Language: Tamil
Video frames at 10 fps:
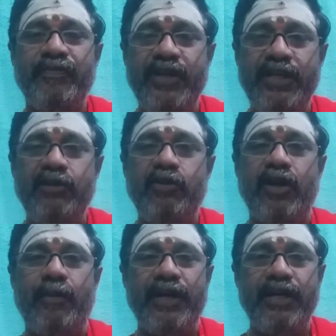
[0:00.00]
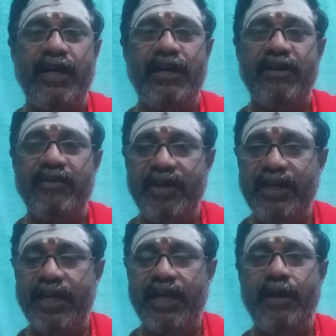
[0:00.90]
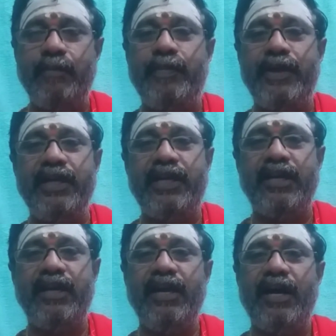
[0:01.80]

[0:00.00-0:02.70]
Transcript: வீட்டில் உள்ள பெண்கள் வீட்டையெல்லாம் பெருக்கி